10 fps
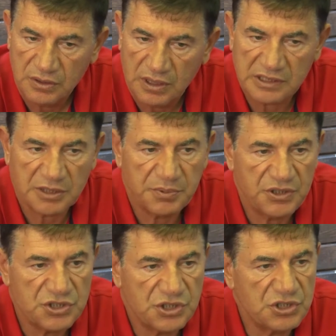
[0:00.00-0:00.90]
Artık
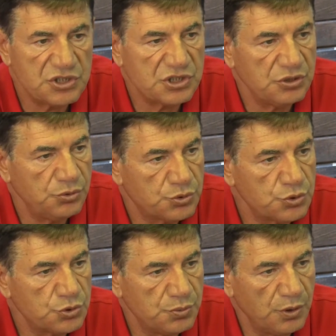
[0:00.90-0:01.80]
birinci, ikinci,
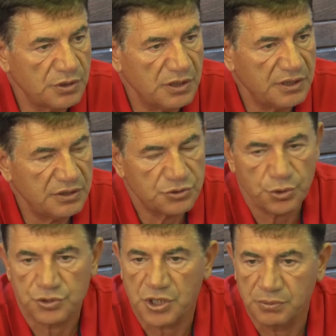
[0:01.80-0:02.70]
üçüncü bölgeleri
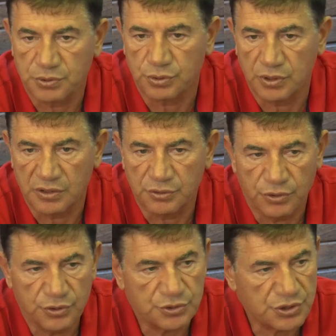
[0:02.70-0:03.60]
çok çabuk
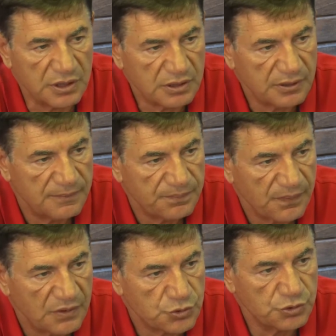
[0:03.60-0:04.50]
kullanıyor oyuncular.
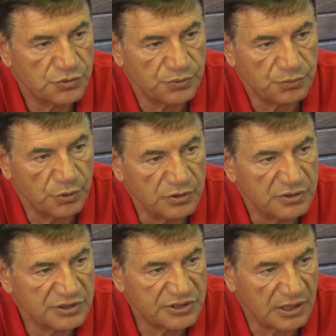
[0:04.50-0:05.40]
Çünkü futbolun
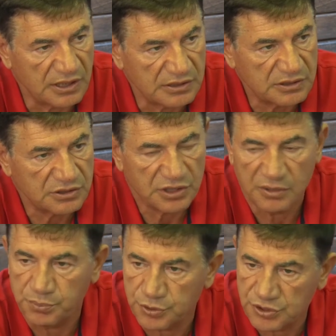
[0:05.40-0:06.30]
hızı arttı,
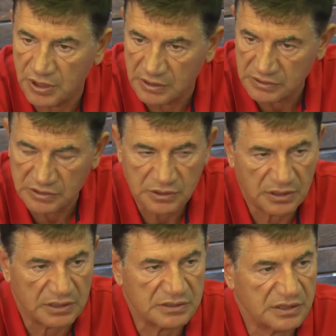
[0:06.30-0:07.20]
temposu arttı.
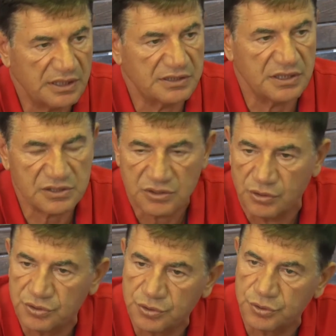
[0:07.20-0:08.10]
Artık herkes
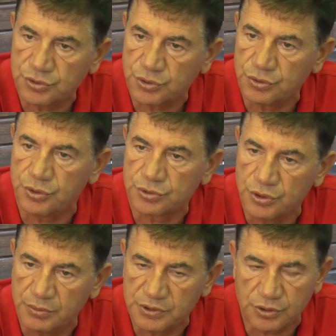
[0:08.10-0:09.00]
12, 13, 14
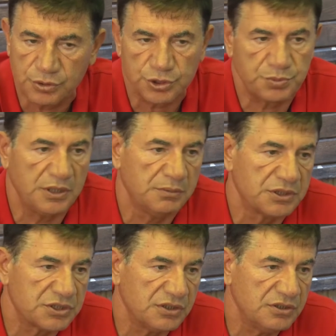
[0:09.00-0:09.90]
kilometre koşmaya
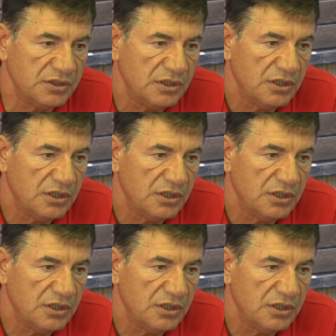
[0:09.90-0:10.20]
başladı.